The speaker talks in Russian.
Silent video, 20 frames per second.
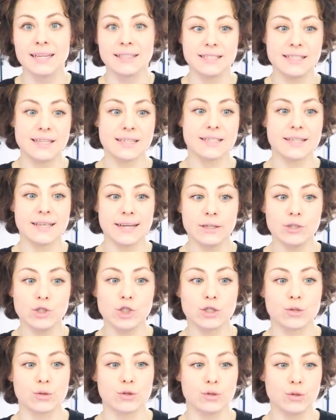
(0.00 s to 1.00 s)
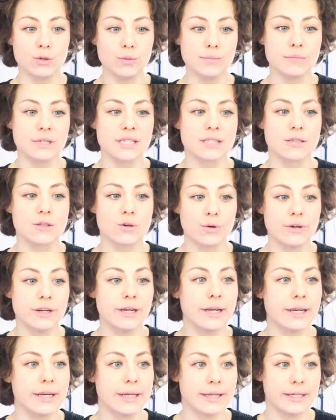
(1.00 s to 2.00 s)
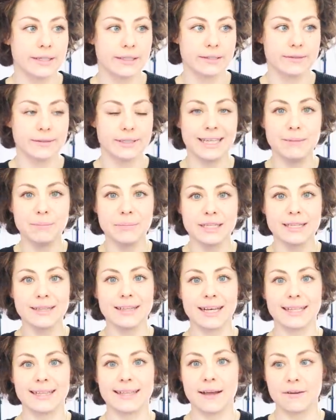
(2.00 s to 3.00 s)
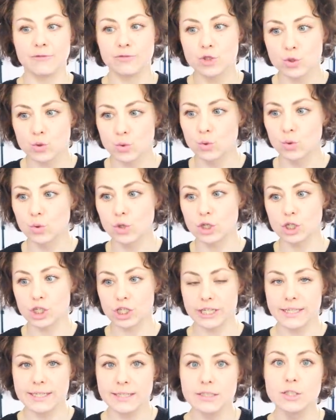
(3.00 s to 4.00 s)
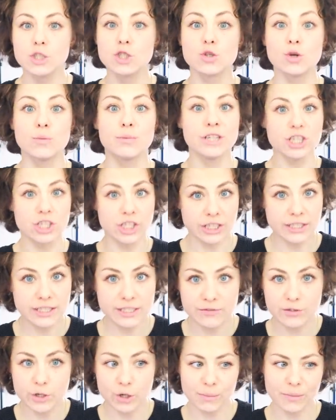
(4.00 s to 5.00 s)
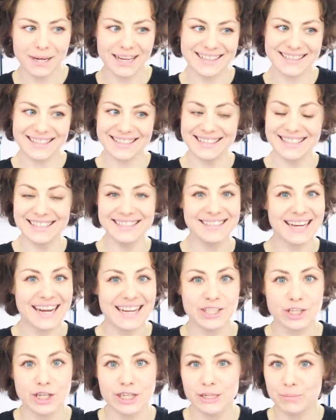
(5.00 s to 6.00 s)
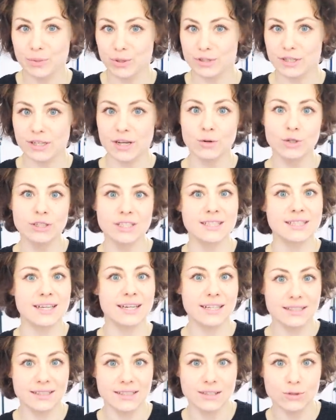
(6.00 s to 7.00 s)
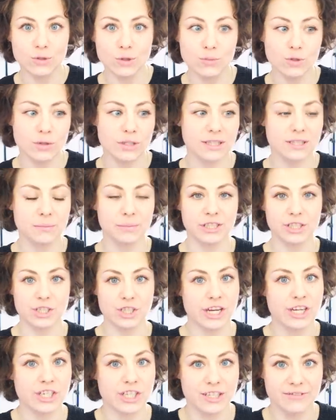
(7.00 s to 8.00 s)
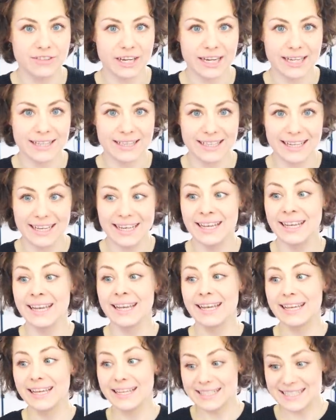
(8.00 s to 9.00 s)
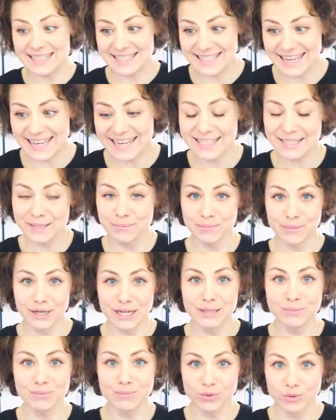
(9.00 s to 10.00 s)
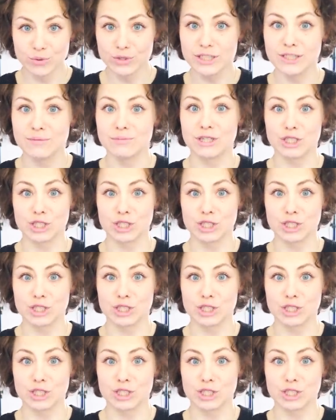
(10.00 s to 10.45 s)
Те знают, что дом мы строили именно на всю жизнь, чтобы жить жить в нем. Это не дача, не просто какой-то загородный дом, куда ты приезжаешь на выходные. Здесь мы будем